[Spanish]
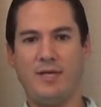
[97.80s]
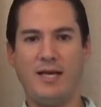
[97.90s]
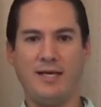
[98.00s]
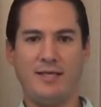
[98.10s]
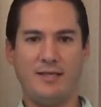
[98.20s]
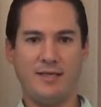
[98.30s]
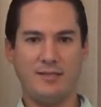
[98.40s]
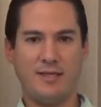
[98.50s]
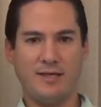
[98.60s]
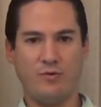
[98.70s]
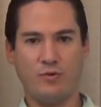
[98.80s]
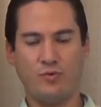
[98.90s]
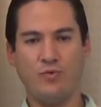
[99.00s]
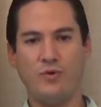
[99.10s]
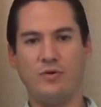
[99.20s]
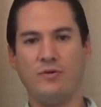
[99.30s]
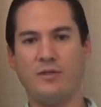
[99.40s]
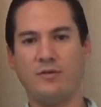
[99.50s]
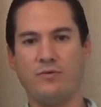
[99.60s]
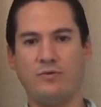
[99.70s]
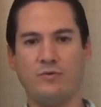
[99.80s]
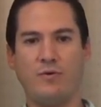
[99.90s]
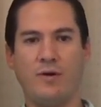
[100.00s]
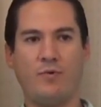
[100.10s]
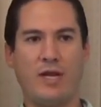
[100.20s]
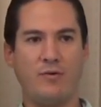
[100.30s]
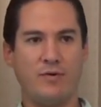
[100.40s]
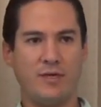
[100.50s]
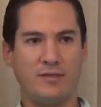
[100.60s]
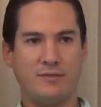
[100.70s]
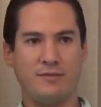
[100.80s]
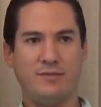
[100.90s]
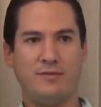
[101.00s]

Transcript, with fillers: la gente que está alrededor tuyo, tanto tus colaboradores,